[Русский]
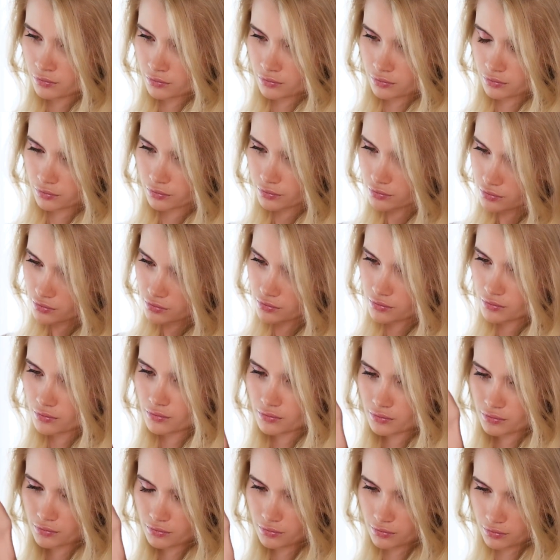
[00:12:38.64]

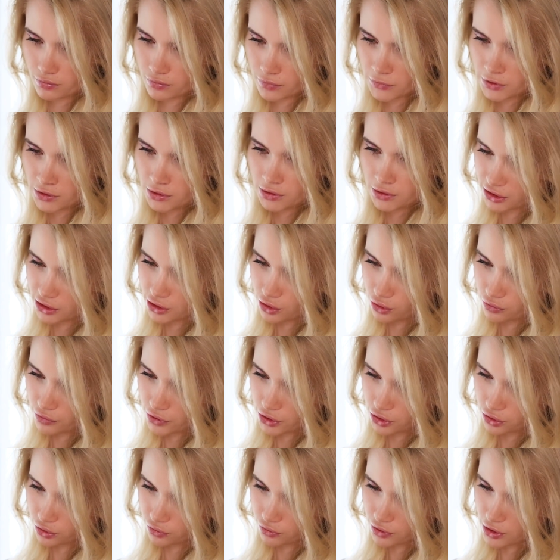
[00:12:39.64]
Интересно, мужчина меня когда
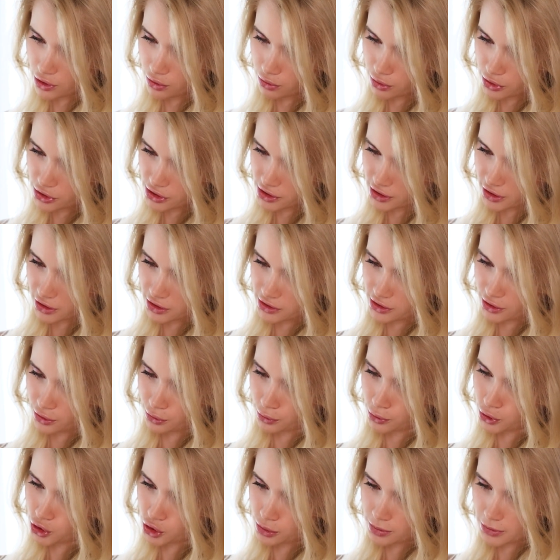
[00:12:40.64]
увидит, он в какой ресторан
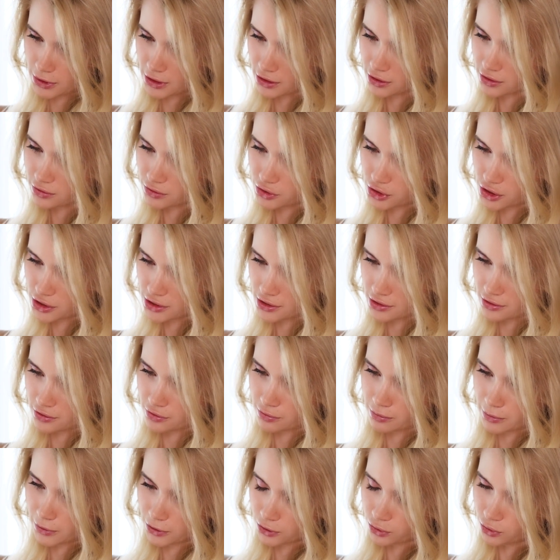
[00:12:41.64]
захочет меня отвезти?
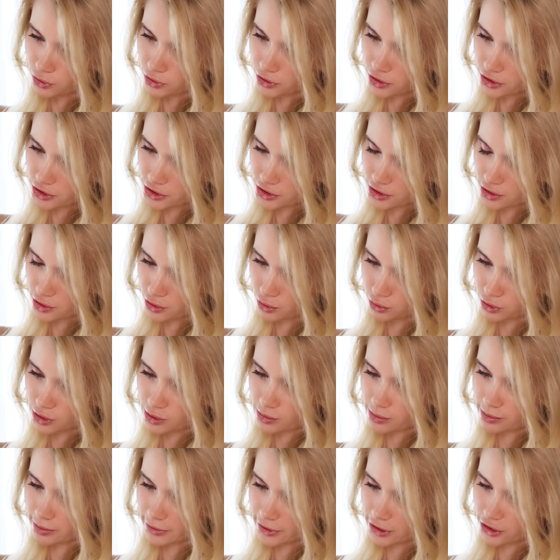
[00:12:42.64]
В Макдональдс или
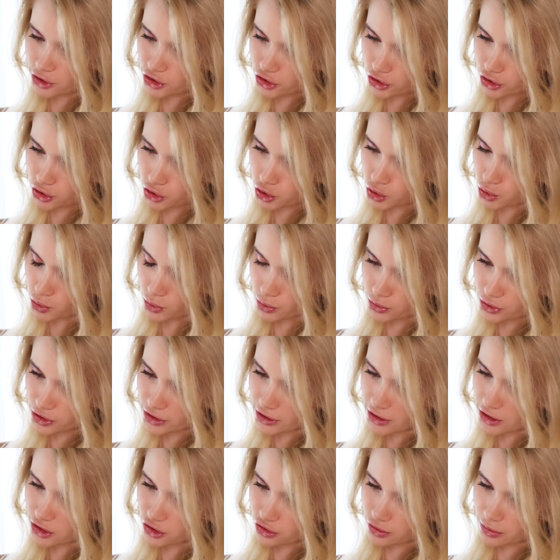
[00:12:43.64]
куда в поприличнее? Что он
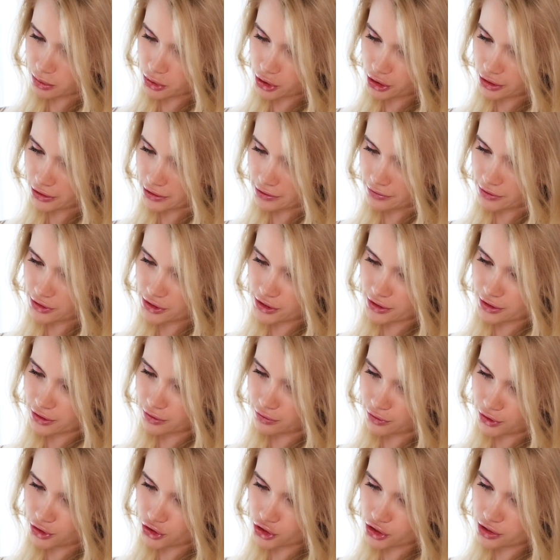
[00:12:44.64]
скажет вообще на весь
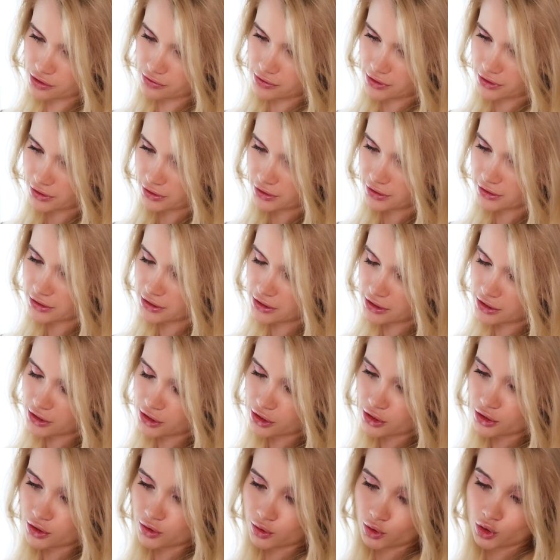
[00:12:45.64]
этот внешний вид?
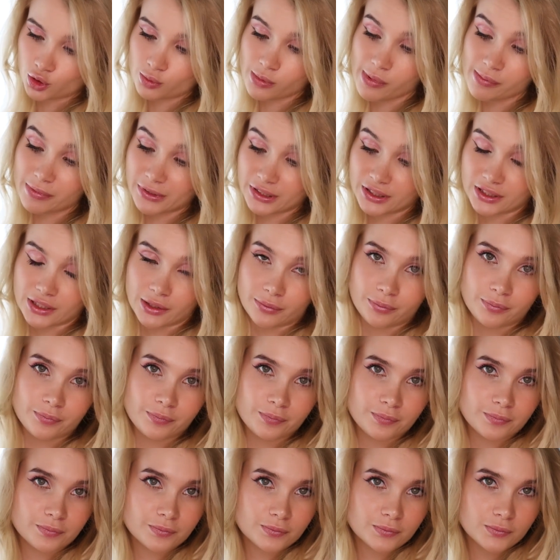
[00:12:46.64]
Ну, любопытно.
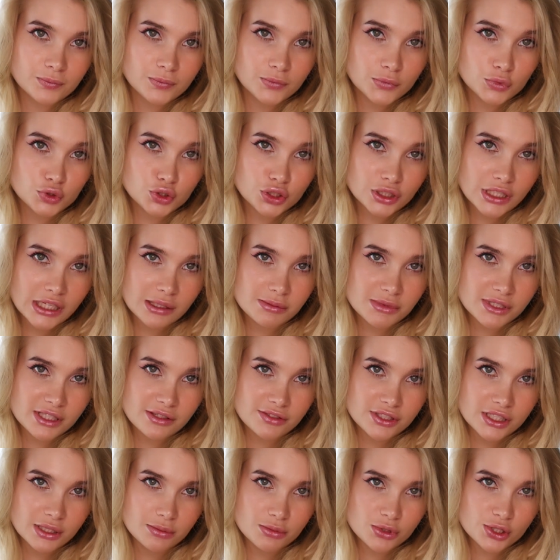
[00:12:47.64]
Узнаем
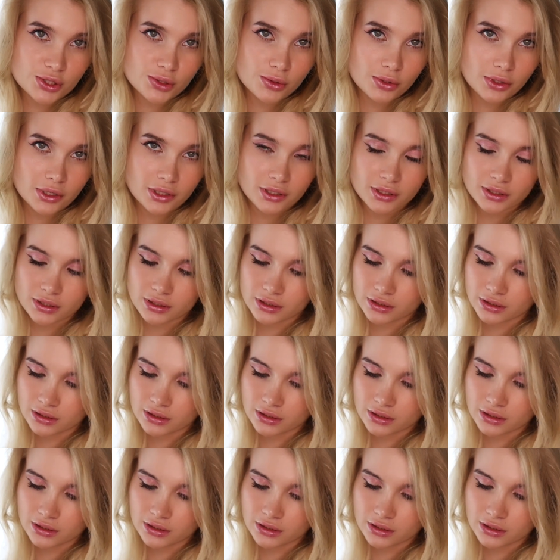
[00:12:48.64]
совсем скоро.